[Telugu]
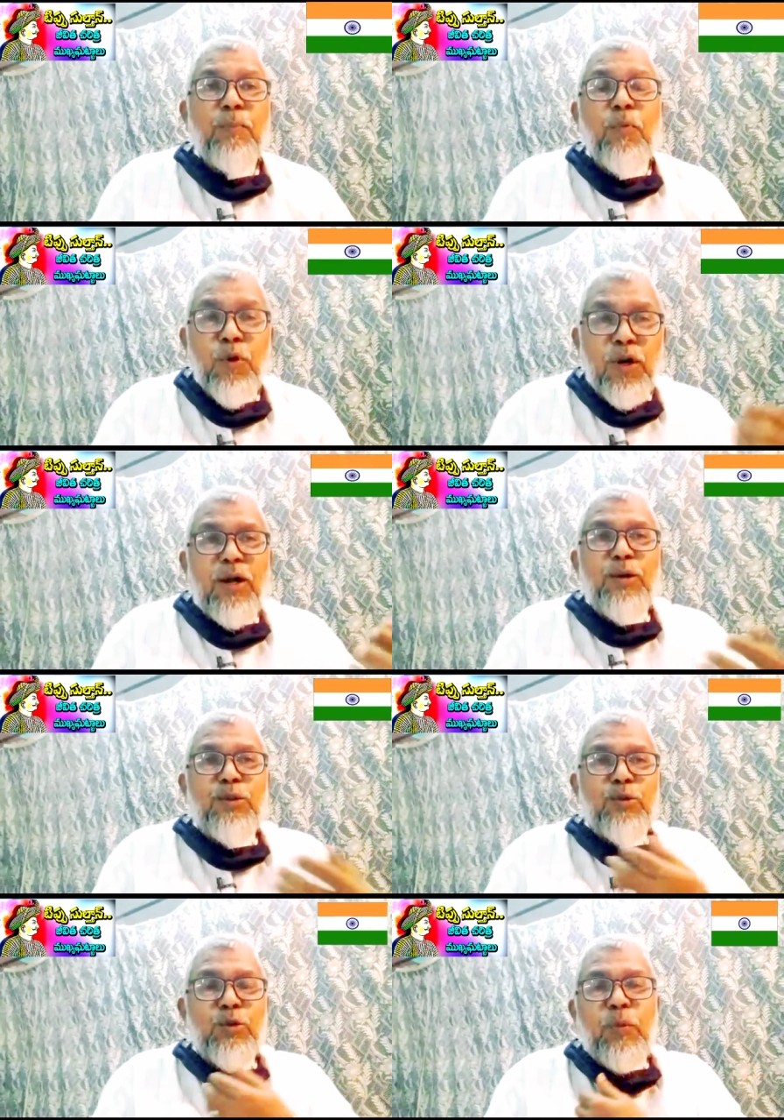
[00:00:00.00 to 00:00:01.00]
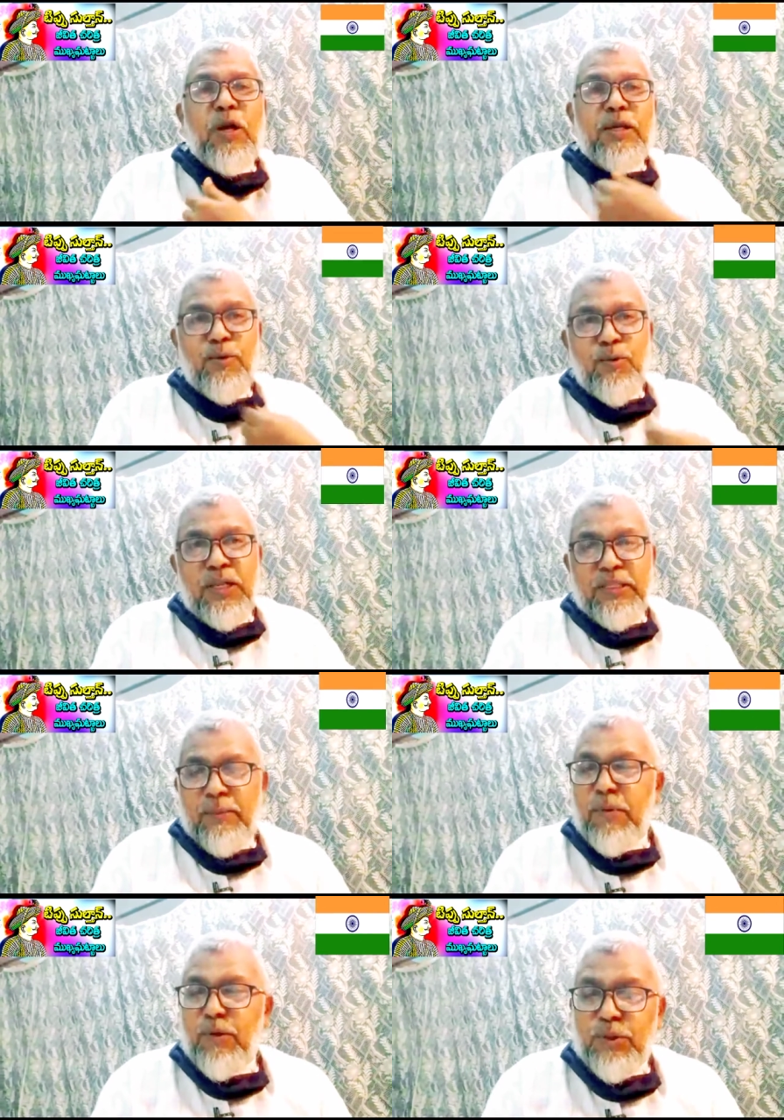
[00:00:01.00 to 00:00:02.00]
పోరాడుతూ తుపాకీ గుళ్ళ
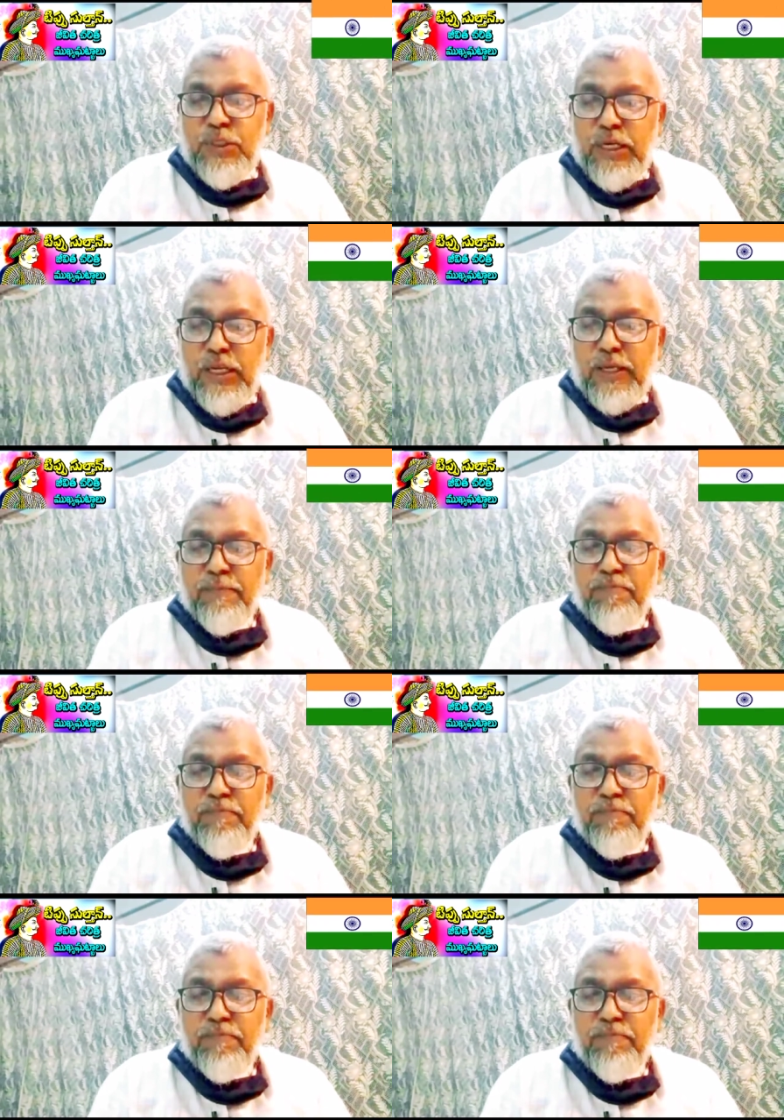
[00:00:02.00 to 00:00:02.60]
దెబ్బలు తిని